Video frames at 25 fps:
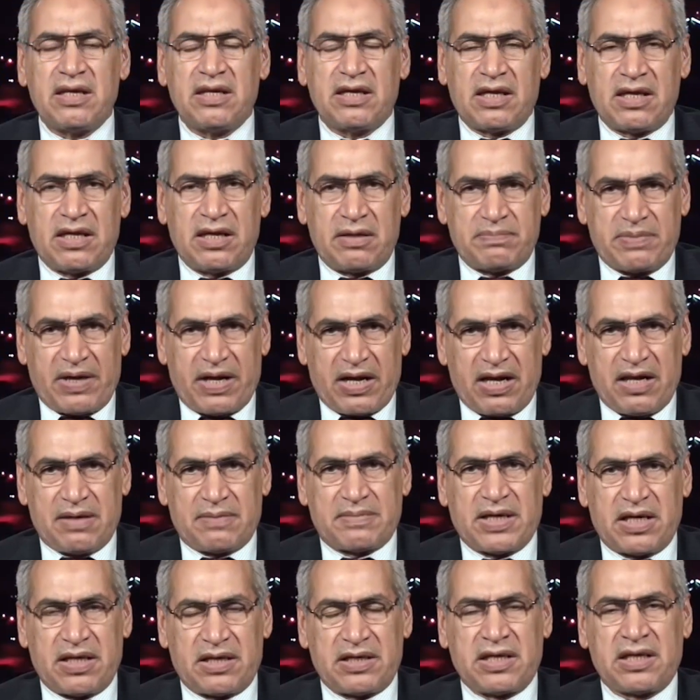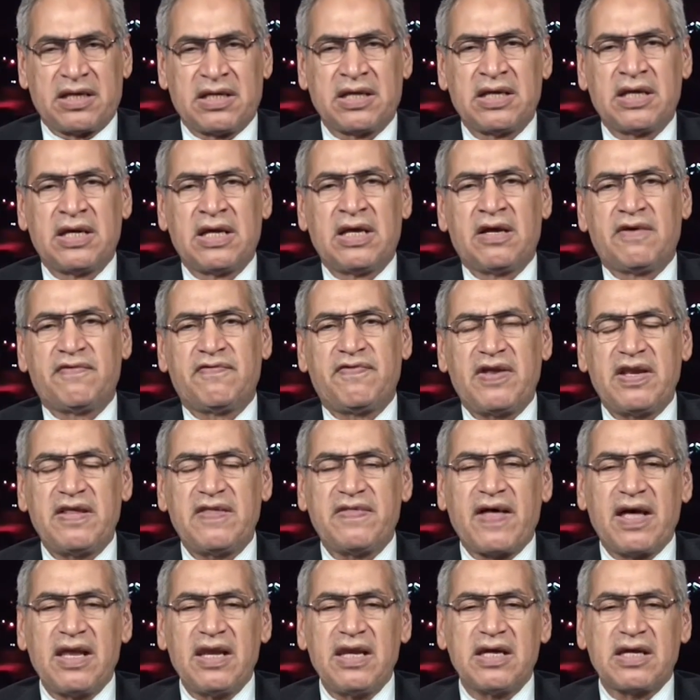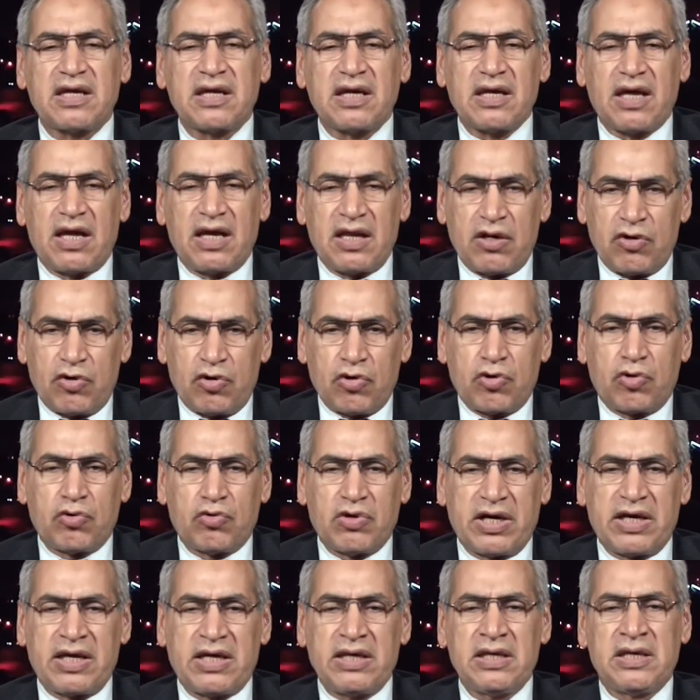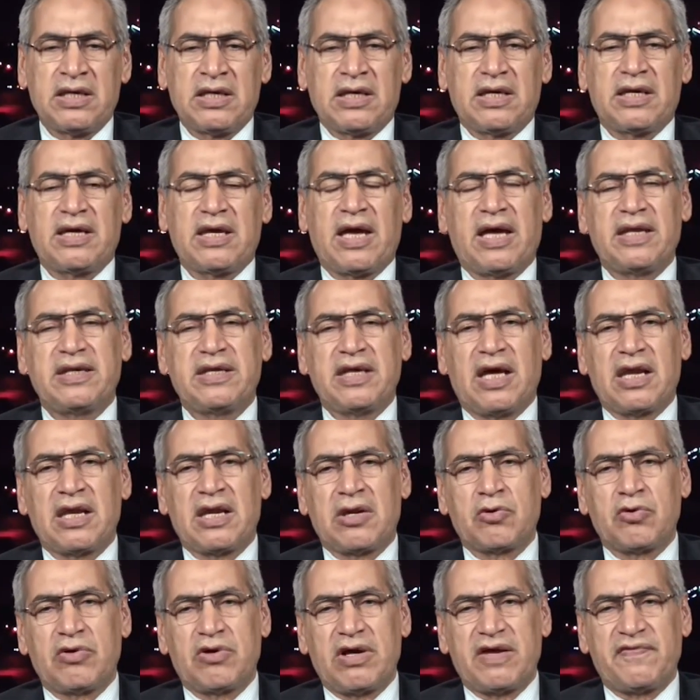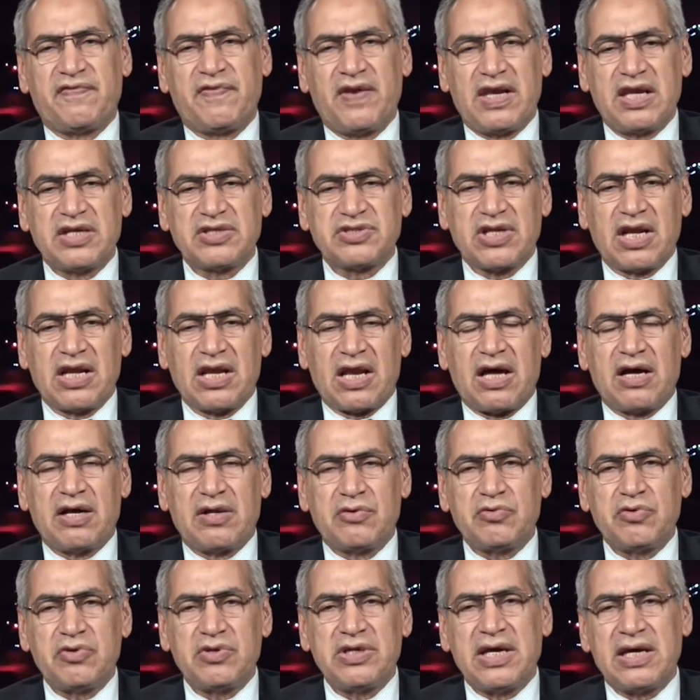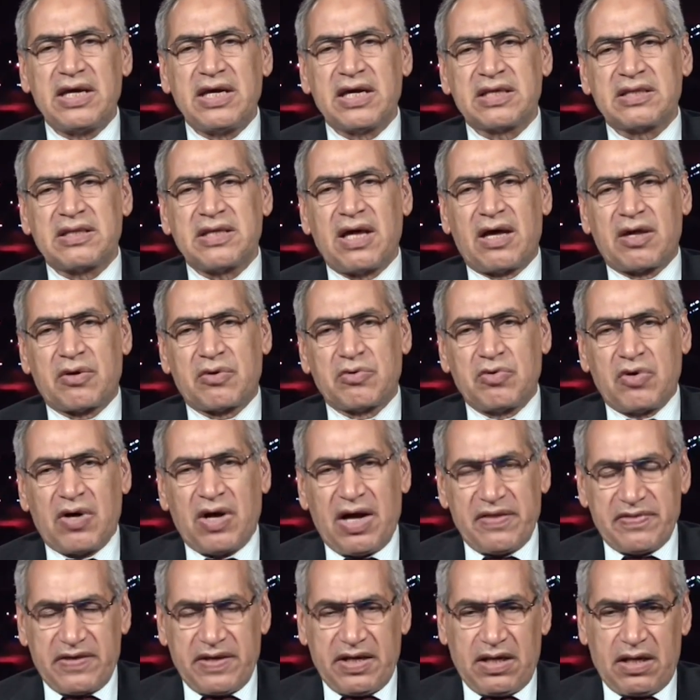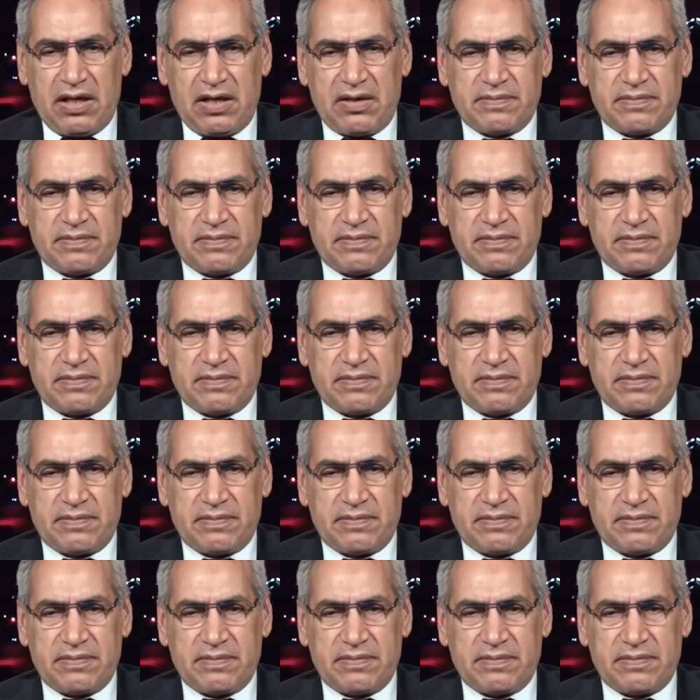البرلماني طيب فلذلك الاخوه لماذا يعني اذكر الأخوة في اللجنه ما, ما هي الاسباب اختاروا هذه